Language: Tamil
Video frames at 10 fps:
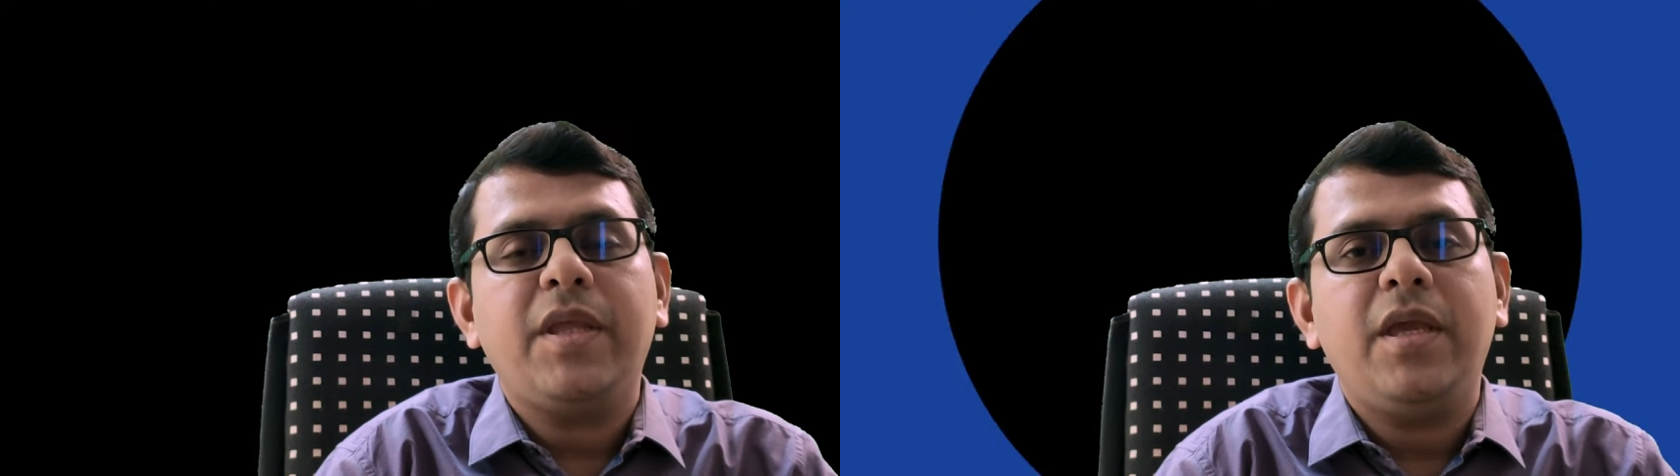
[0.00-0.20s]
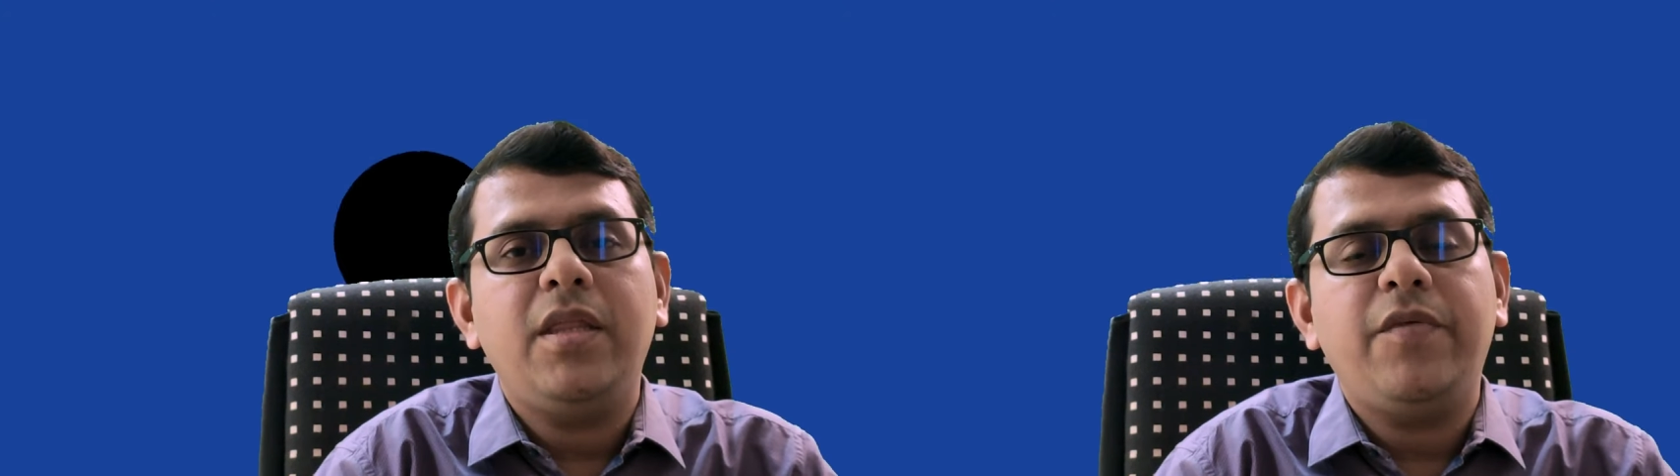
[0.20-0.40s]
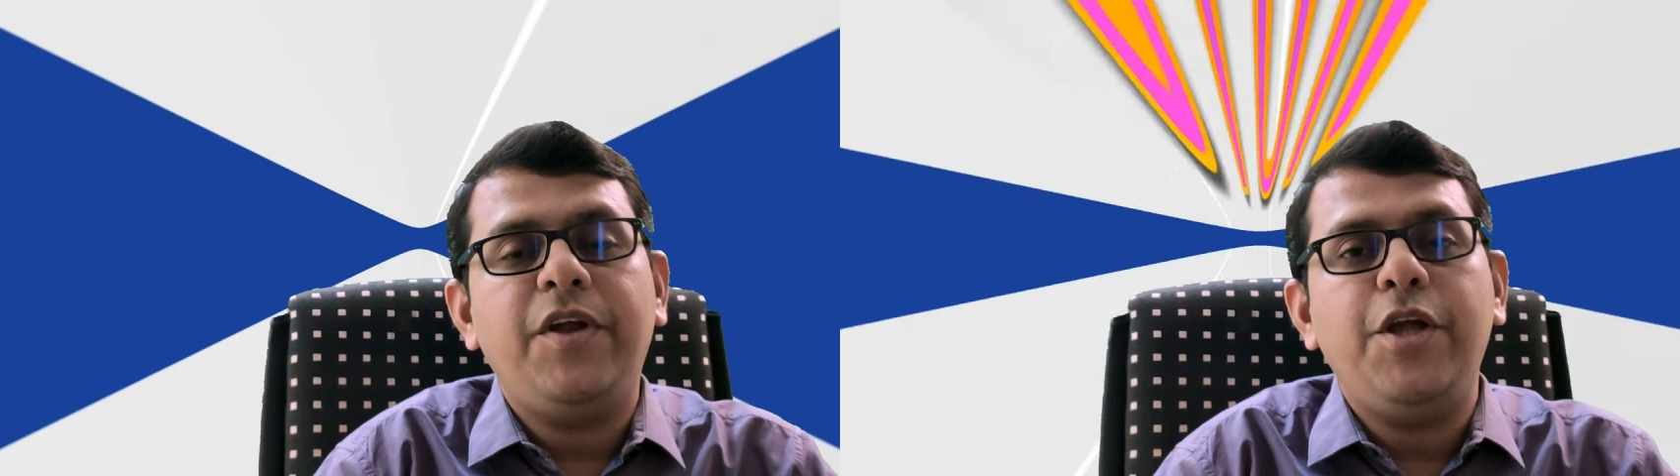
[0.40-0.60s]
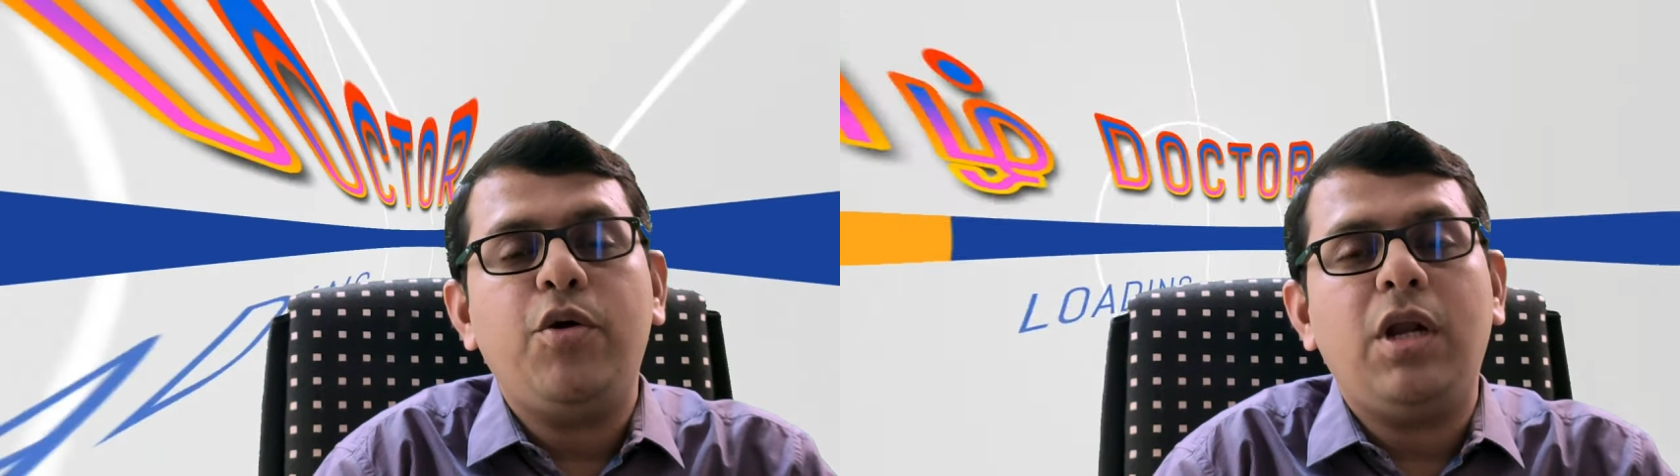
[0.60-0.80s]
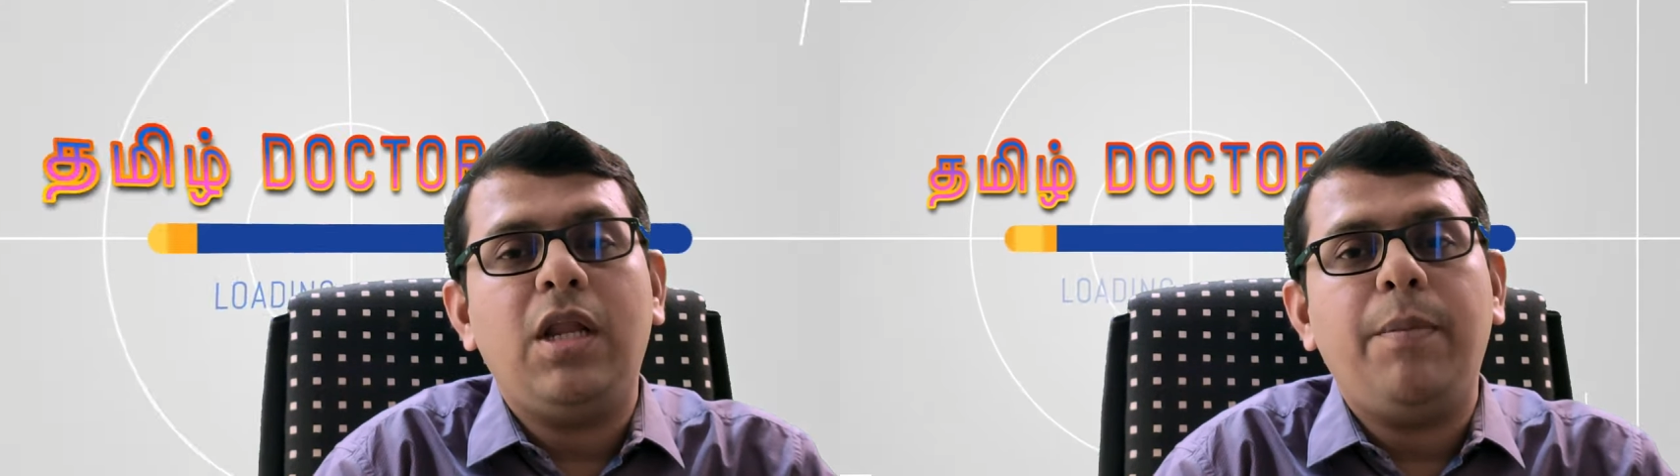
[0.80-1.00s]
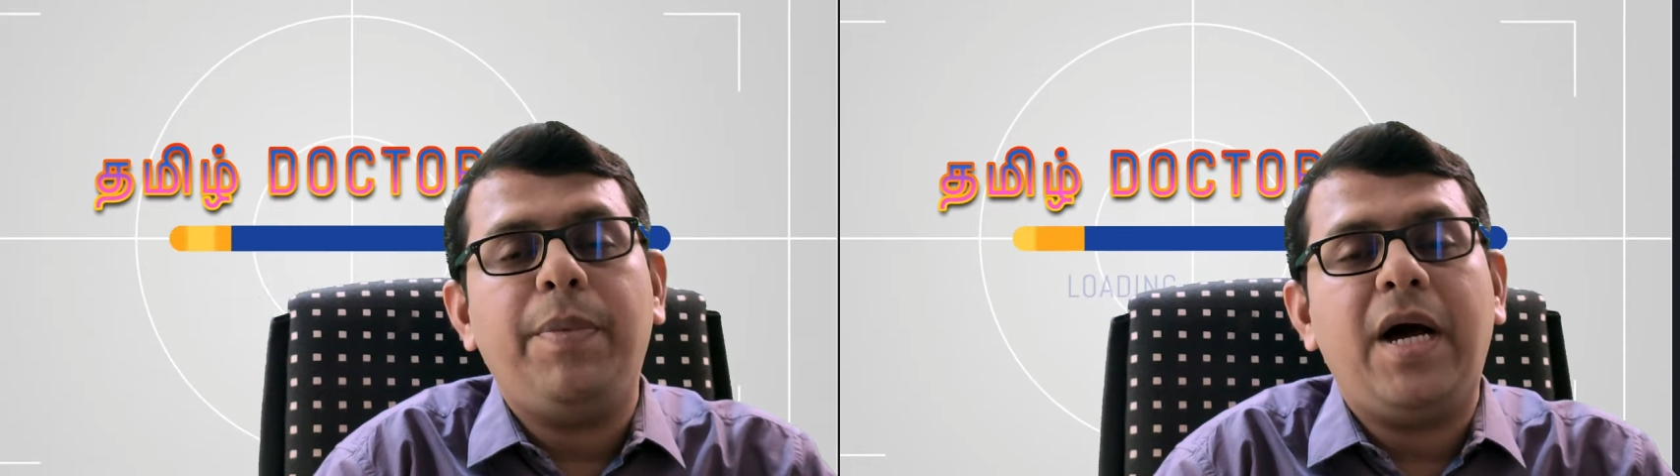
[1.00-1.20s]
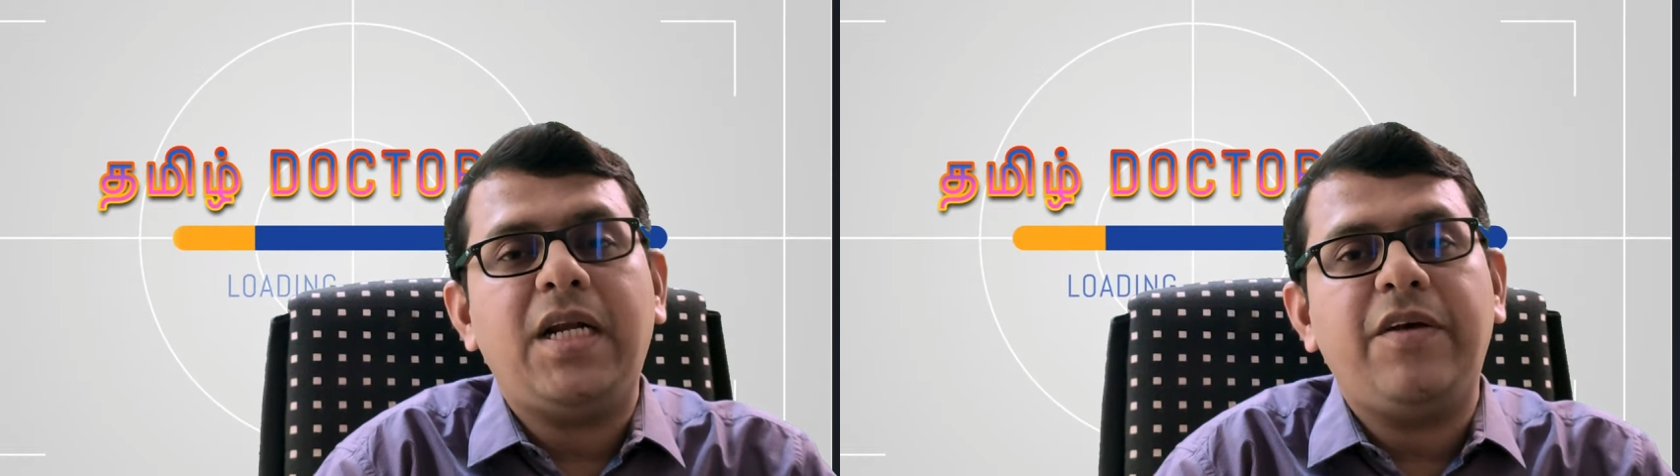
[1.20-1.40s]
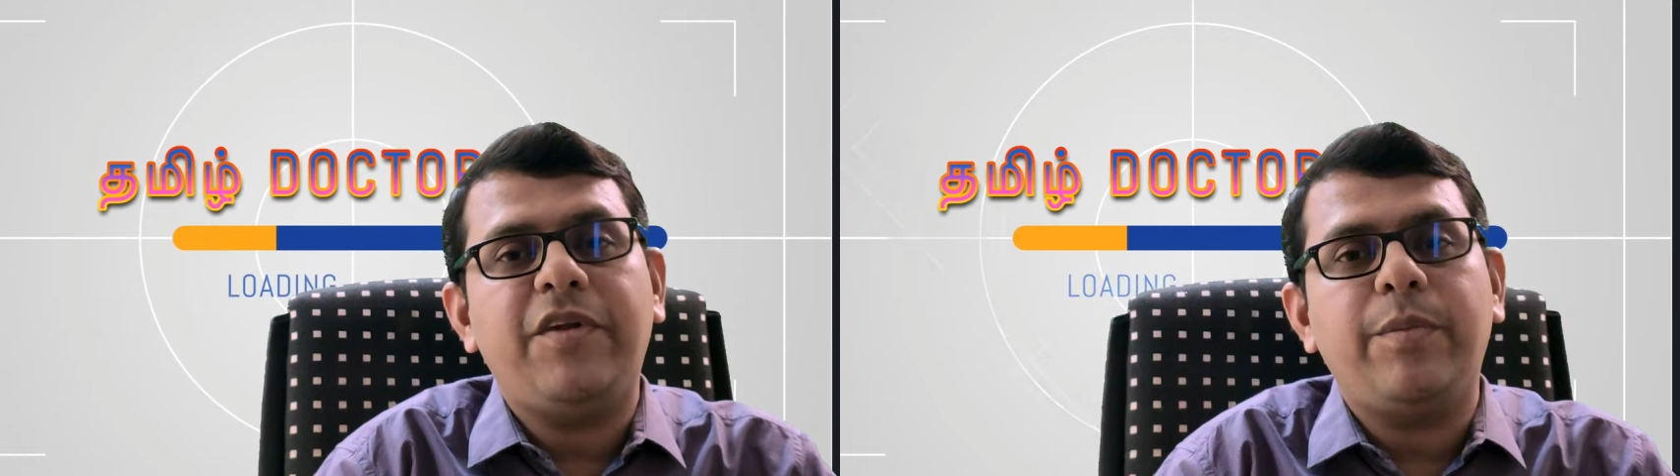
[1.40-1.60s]
இந்த வீடியோக்களை எல்லாம்
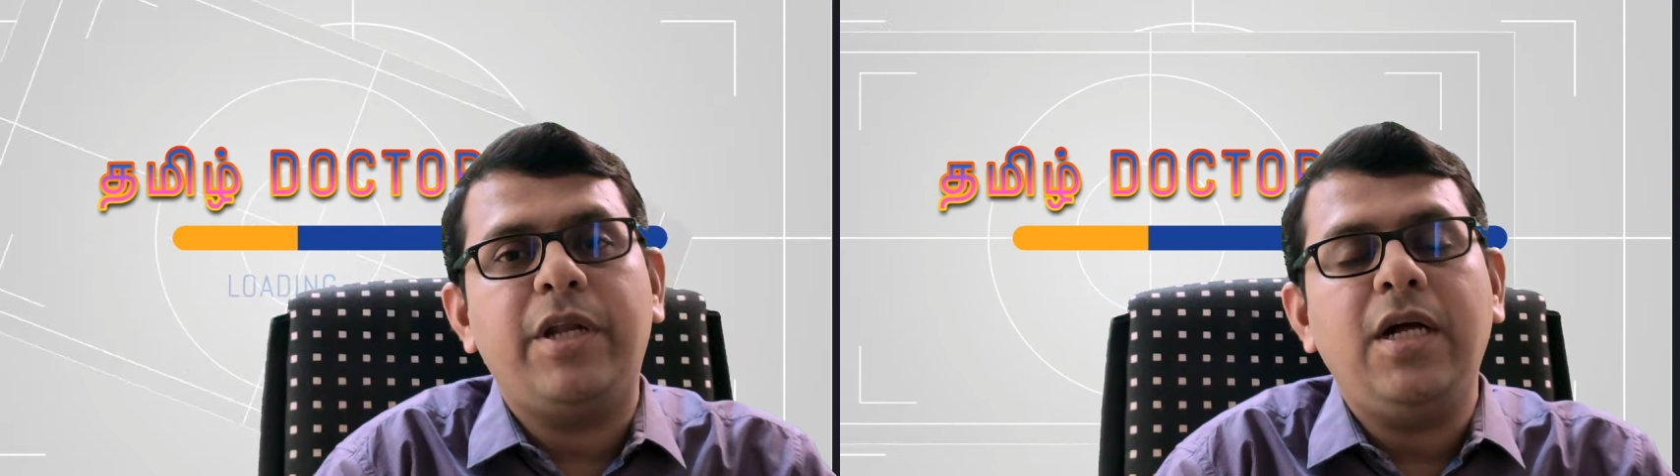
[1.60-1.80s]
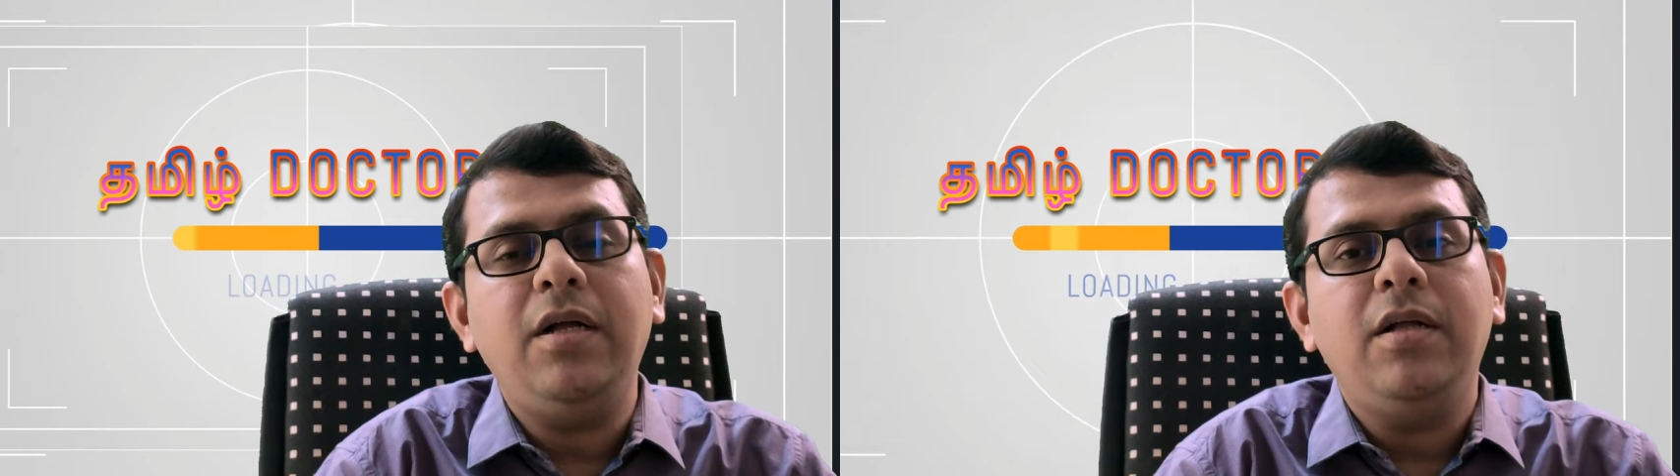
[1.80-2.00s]
பார்க்க விரும்பினா